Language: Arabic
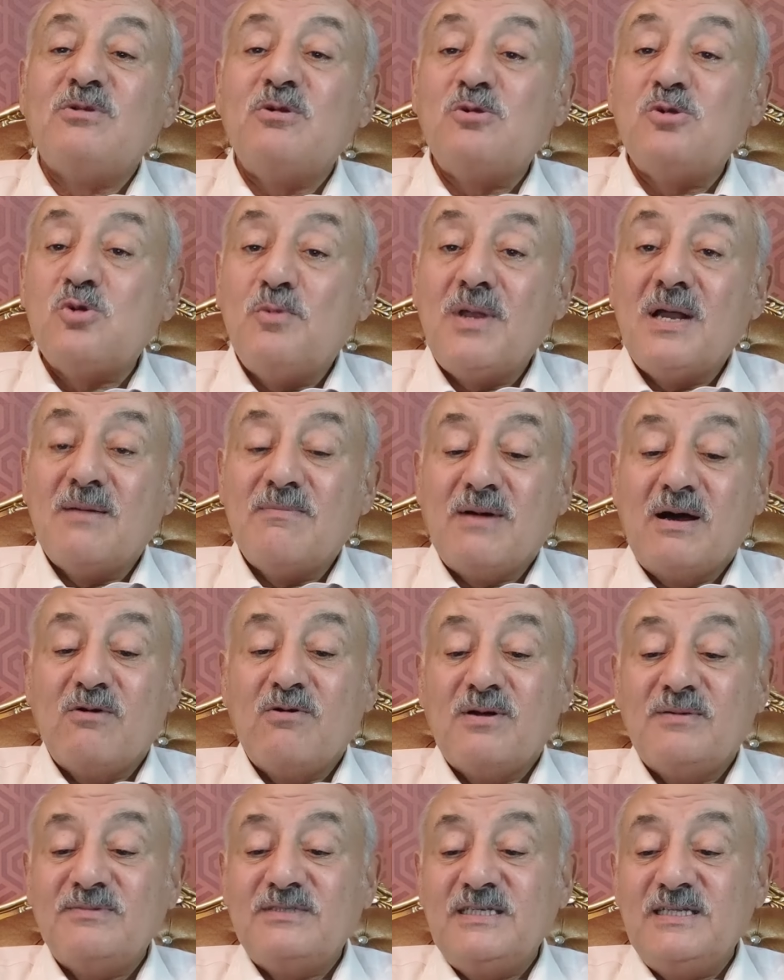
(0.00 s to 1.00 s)

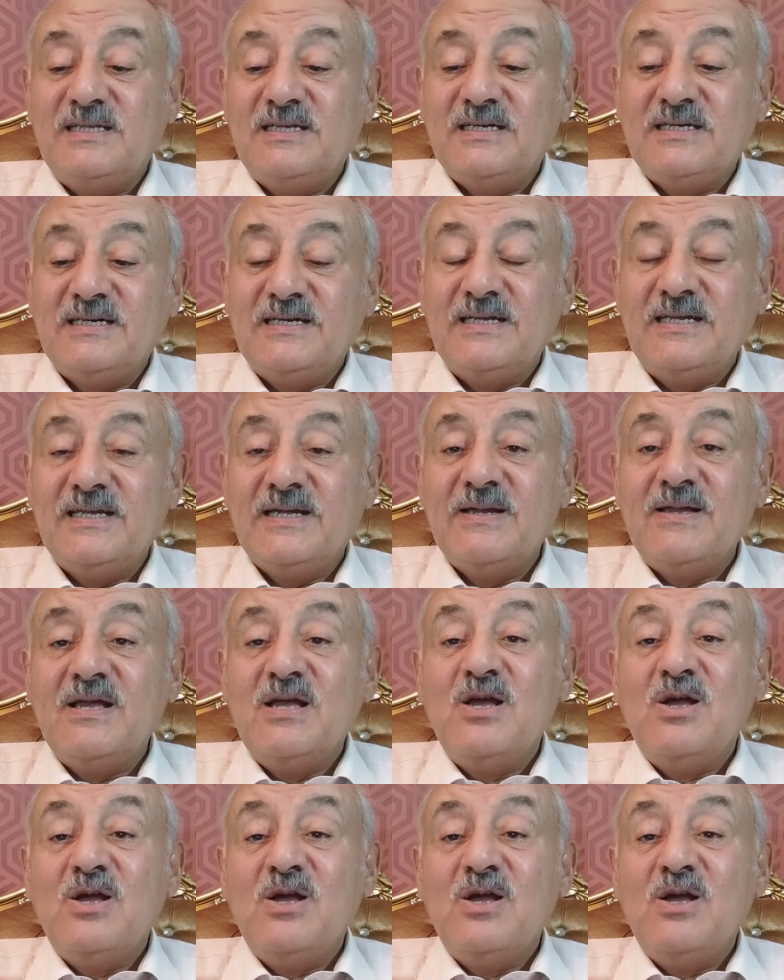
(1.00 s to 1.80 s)
354 هجرية